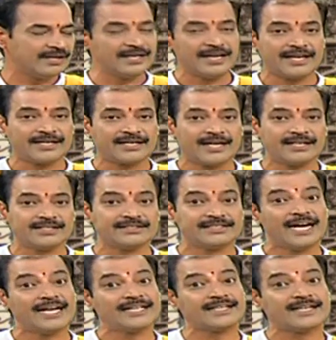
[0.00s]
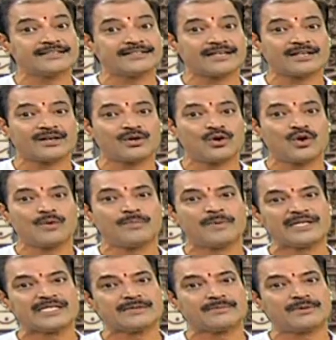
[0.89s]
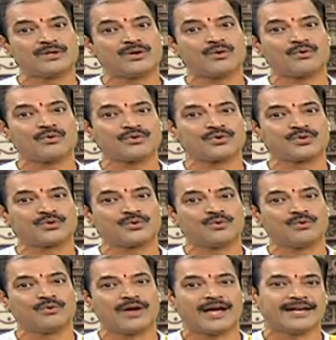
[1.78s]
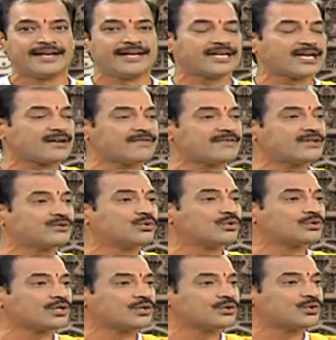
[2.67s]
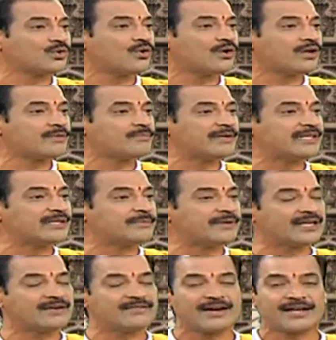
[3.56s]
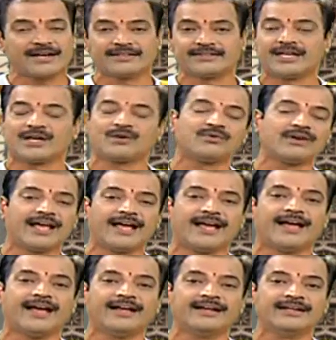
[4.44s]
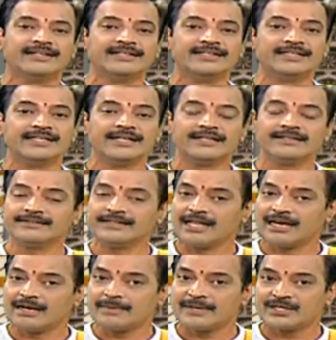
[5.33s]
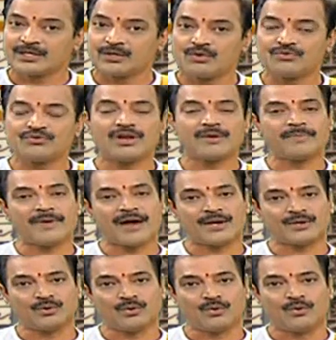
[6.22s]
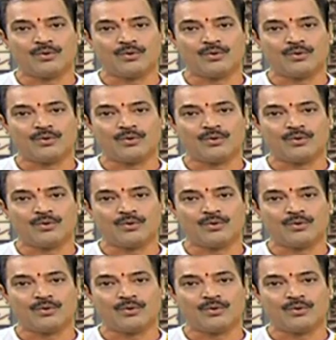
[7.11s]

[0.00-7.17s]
లేక జాతక చక్రంలో పంచమంలో కుజుడు అనేటటువంటి దోషంతో ఇబ్బంది పడే వారంతా కూడా నలభై రోజుల పాటు